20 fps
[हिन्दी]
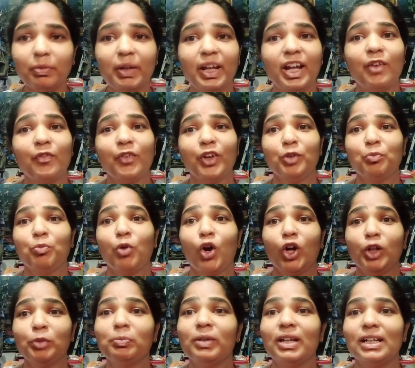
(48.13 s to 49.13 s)
मेरा वेट
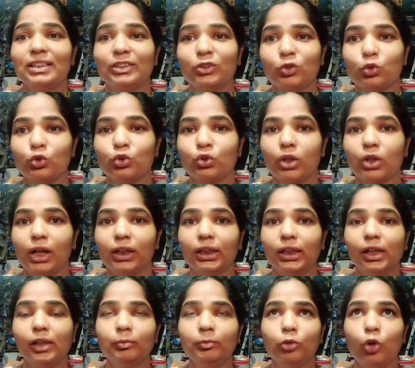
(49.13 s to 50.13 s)
बहुत प्लस हो चुका
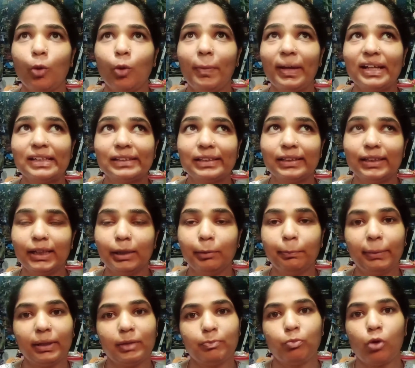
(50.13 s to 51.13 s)
था ओबेसिटी
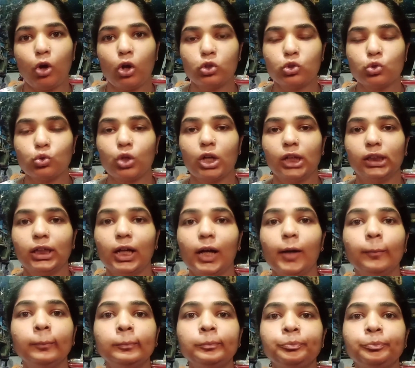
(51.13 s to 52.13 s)
पे पहुँच चुका था
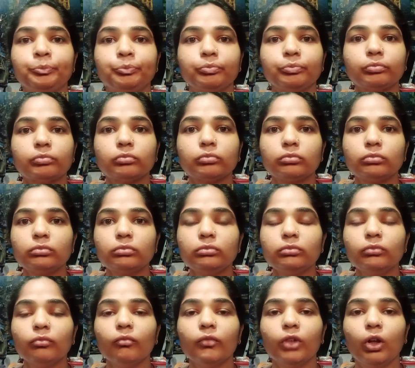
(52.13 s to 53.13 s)

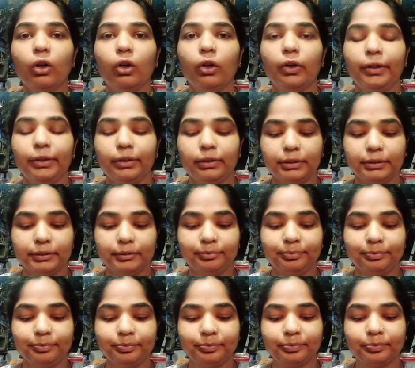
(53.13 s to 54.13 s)
और
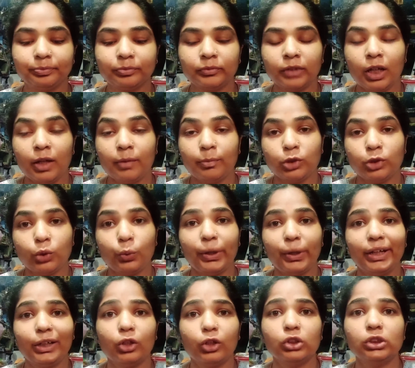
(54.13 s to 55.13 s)
मुझे
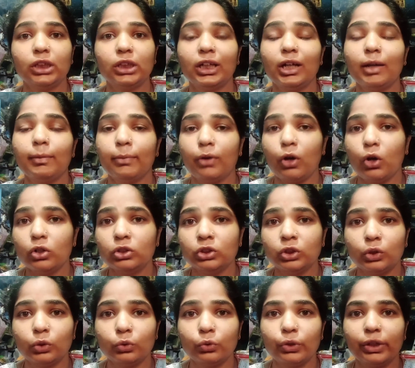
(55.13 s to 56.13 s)
वेट लॉस करना बहुत
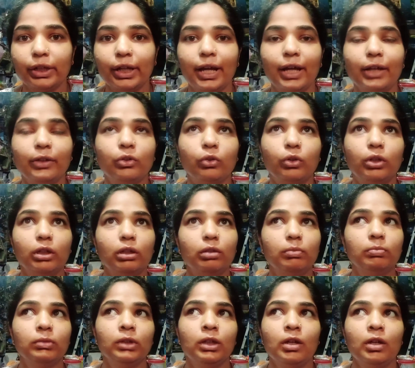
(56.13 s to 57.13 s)
ज़रूरी है क्योंकि
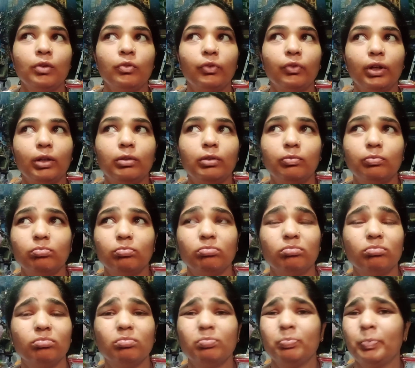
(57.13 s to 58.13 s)
फिर
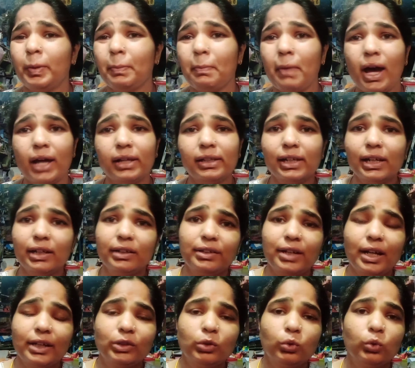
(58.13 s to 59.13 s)
बीमारियाँ
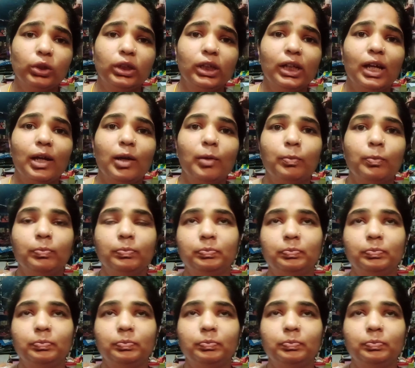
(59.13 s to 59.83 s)
अट्रैक्ट होती है